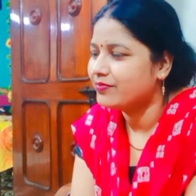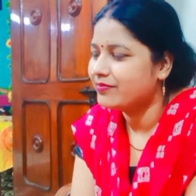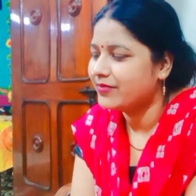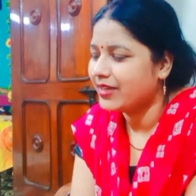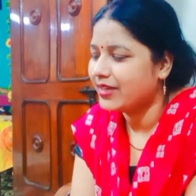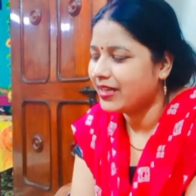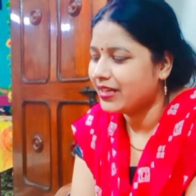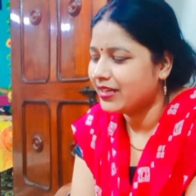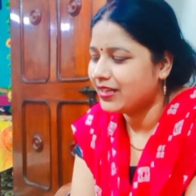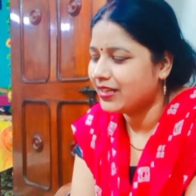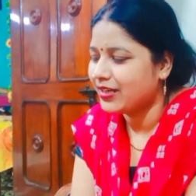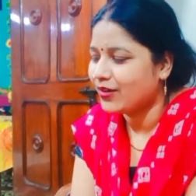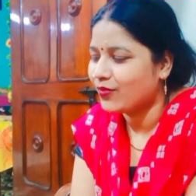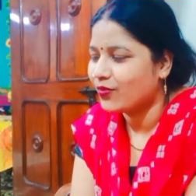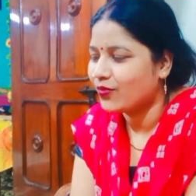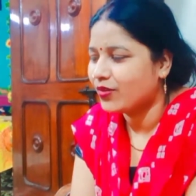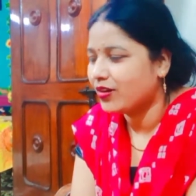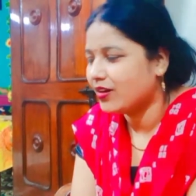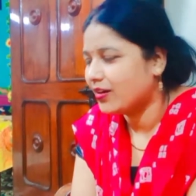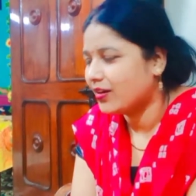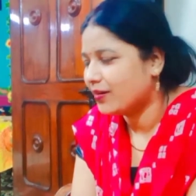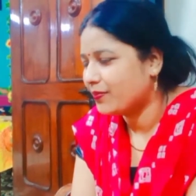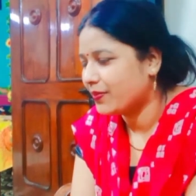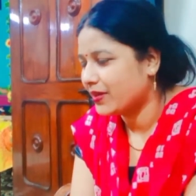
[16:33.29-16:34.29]
मैं नहीं
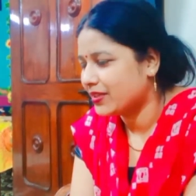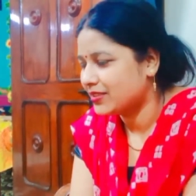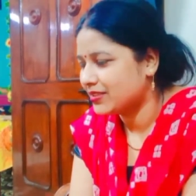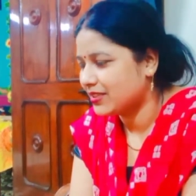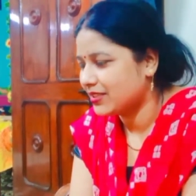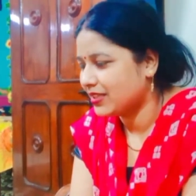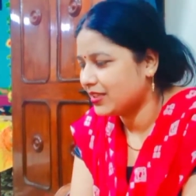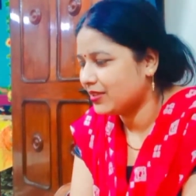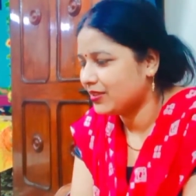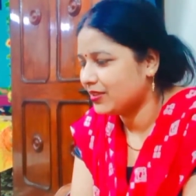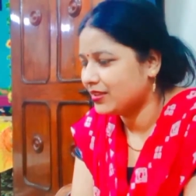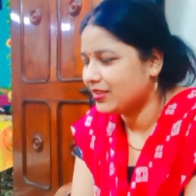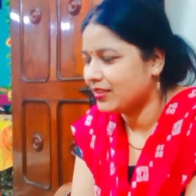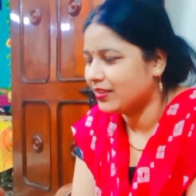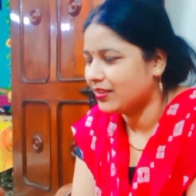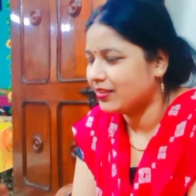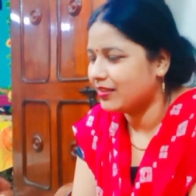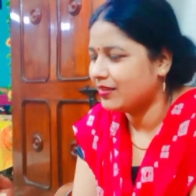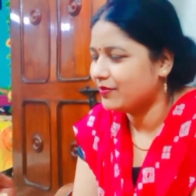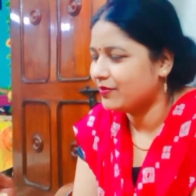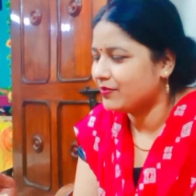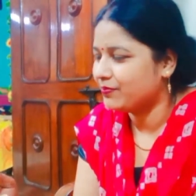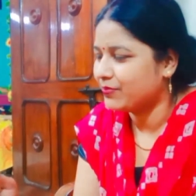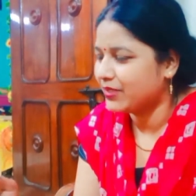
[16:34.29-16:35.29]
आऊँगा आप ऐसे ही
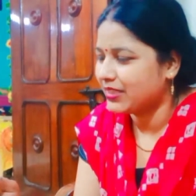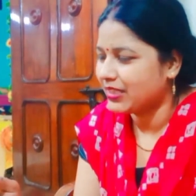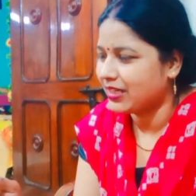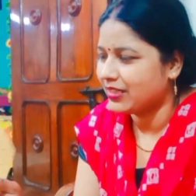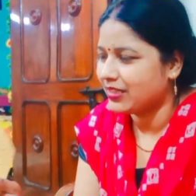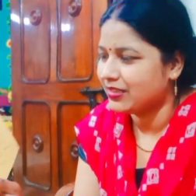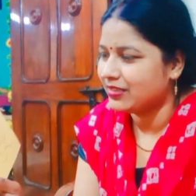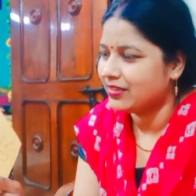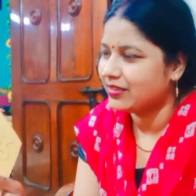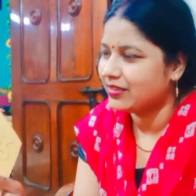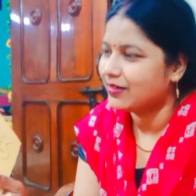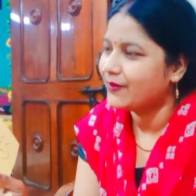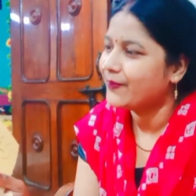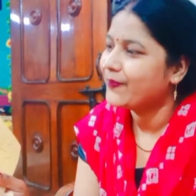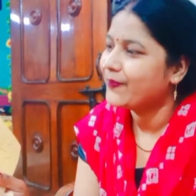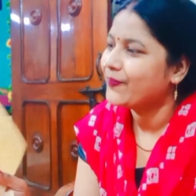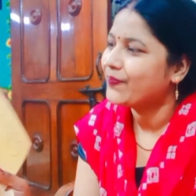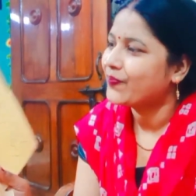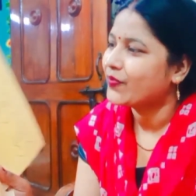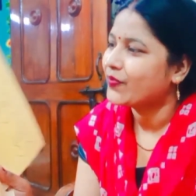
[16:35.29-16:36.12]
बता देना